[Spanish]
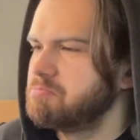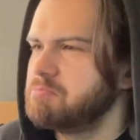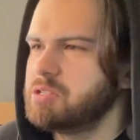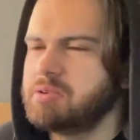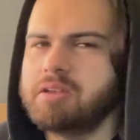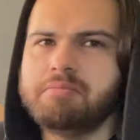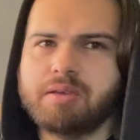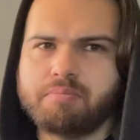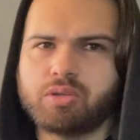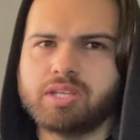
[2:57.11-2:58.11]
pues vienen
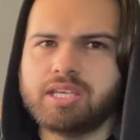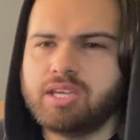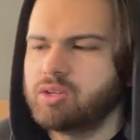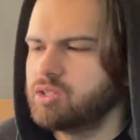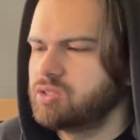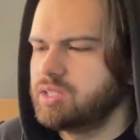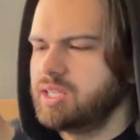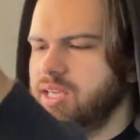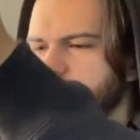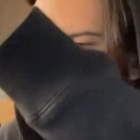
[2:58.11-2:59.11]
bien protegidos
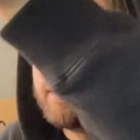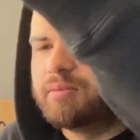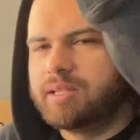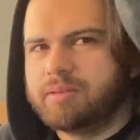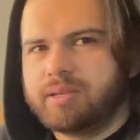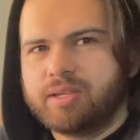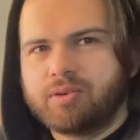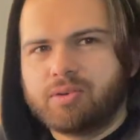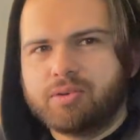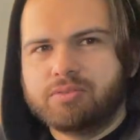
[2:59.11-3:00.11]
y evidentemente vienen
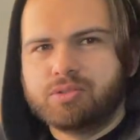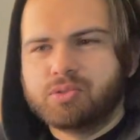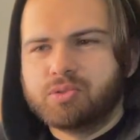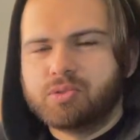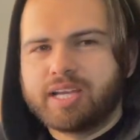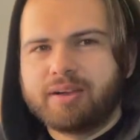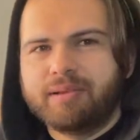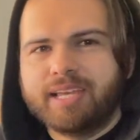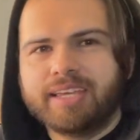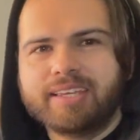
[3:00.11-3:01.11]
con su
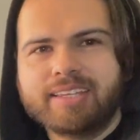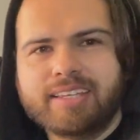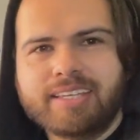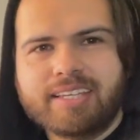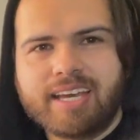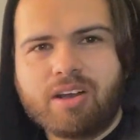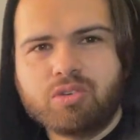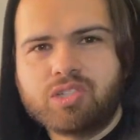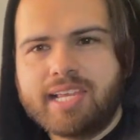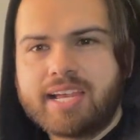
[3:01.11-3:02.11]
cable
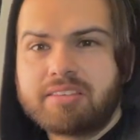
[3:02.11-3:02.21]
auxiliar